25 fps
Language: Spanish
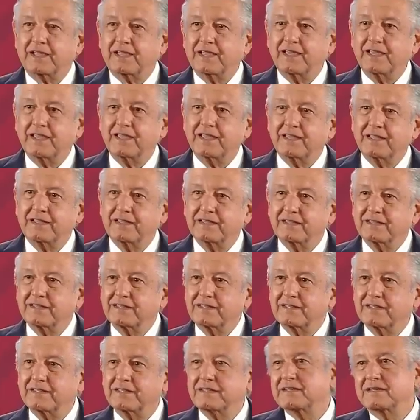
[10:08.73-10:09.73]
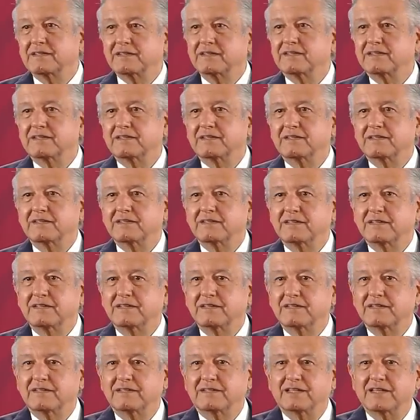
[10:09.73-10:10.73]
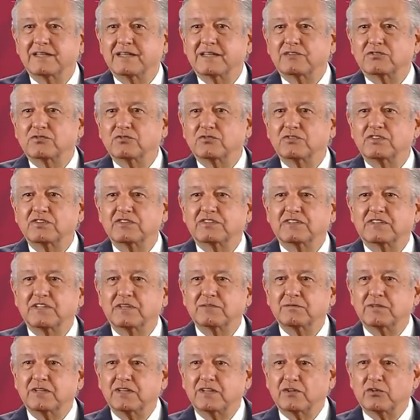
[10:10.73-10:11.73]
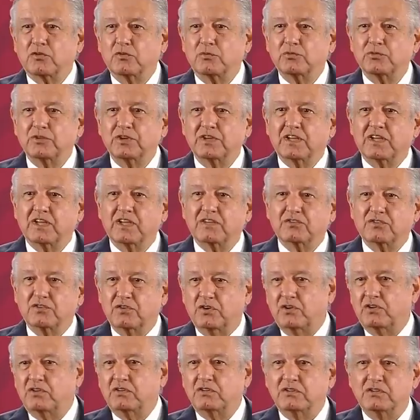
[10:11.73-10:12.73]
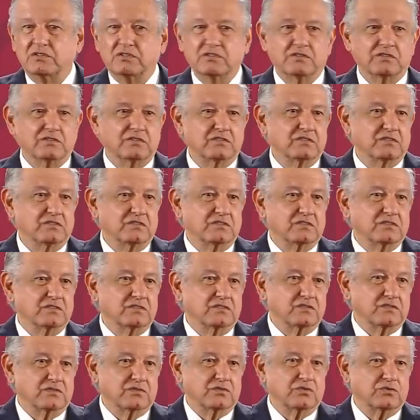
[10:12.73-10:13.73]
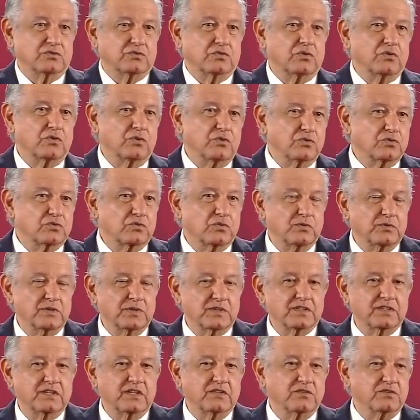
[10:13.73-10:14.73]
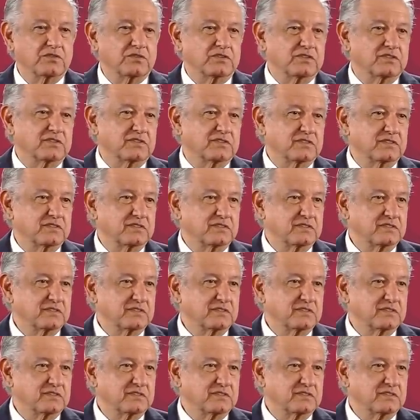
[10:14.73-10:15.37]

que eh, tengas un sistema de comunicación con todos los gobernadores.